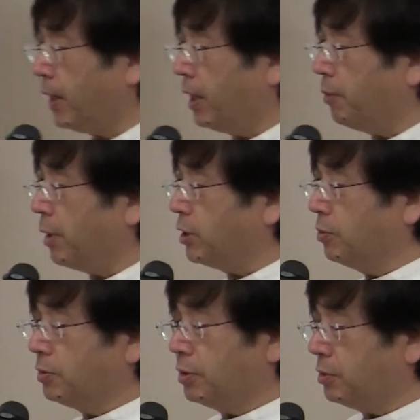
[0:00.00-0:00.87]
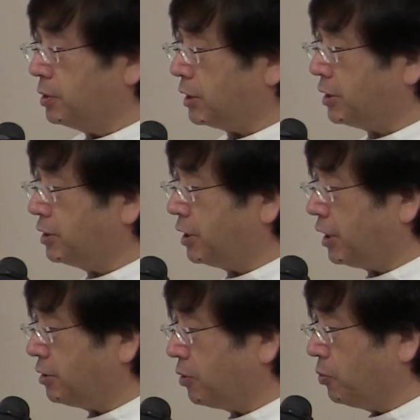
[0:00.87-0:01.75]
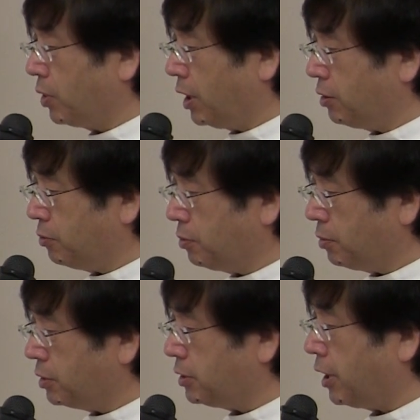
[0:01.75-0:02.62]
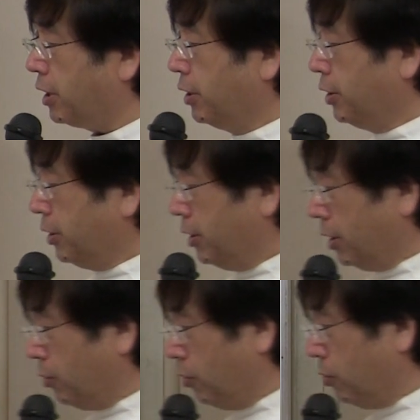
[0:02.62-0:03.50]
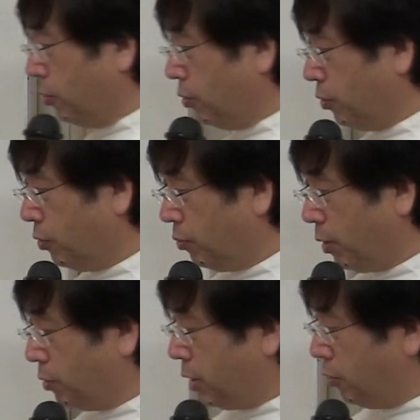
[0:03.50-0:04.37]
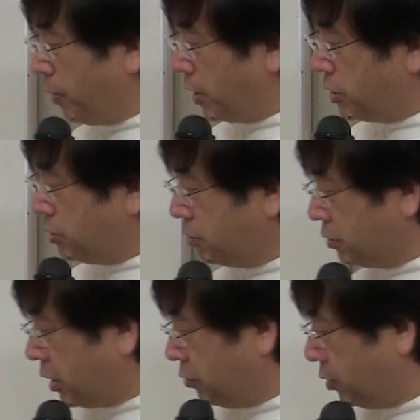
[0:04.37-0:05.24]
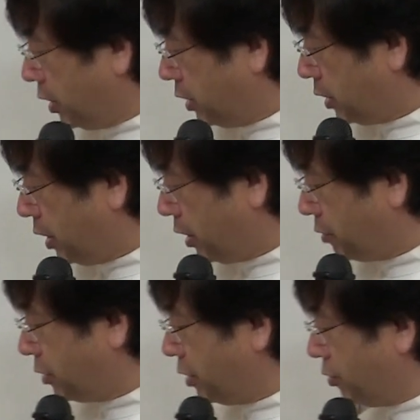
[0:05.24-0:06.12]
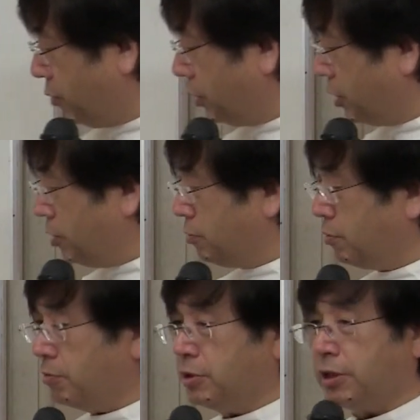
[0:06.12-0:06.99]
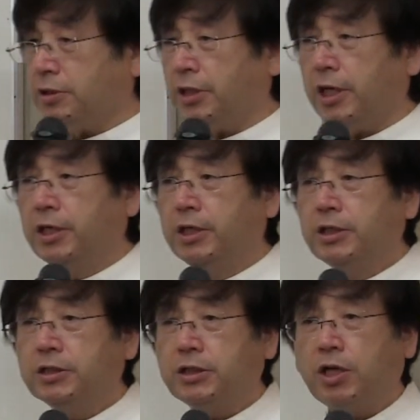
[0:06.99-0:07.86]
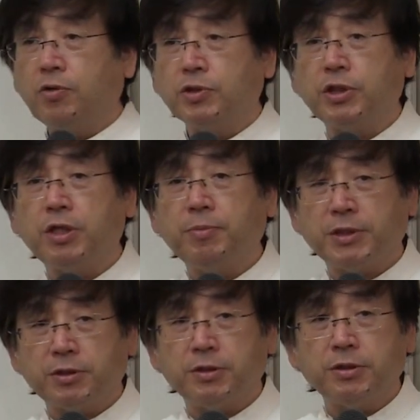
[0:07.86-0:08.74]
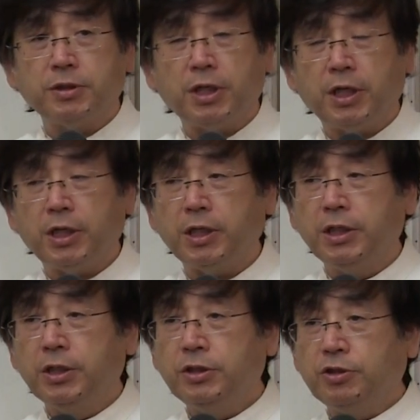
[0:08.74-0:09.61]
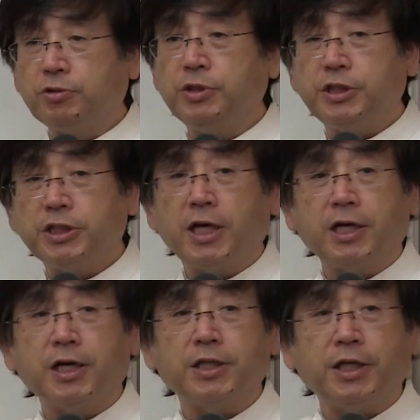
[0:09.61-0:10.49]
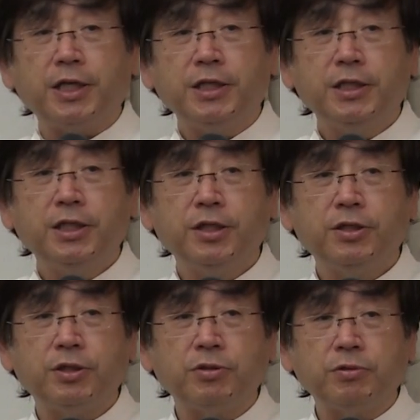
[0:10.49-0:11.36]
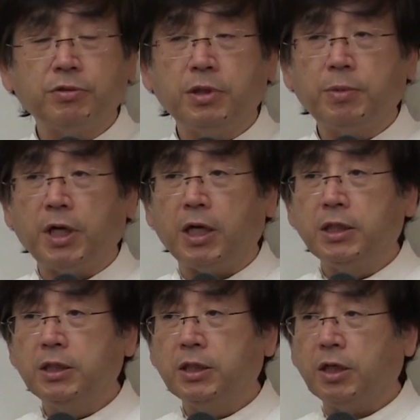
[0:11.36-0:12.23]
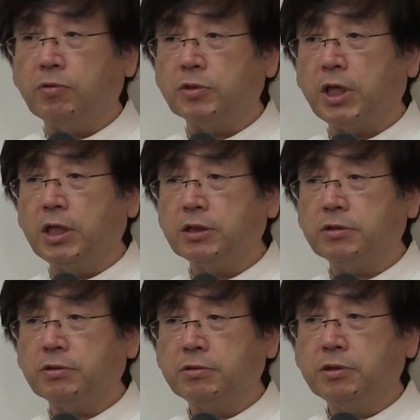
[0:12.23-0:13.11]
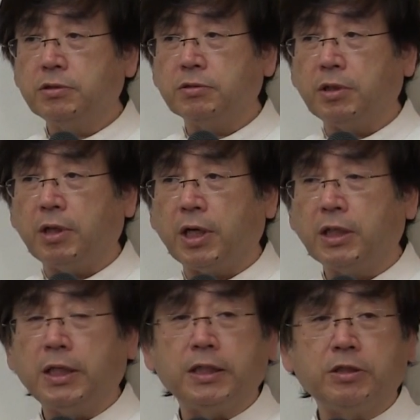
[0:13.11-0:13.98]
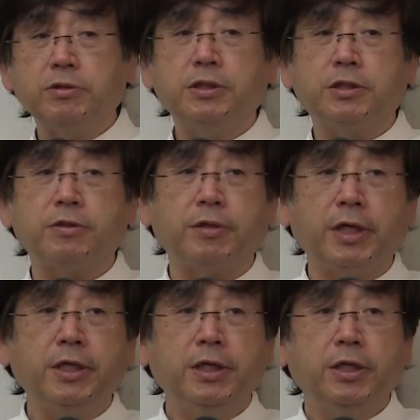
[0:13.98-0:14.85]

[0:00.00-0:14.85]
でまあ、日本のじゃ先生たちはどうかというとですねあの、まあ、僕はあのパキシルを使うときは計画的にこうやって切るようにですね最後していますでゆっくり時間かけてねでそうすればあの再発する率っていうのはかなり低いんですよね、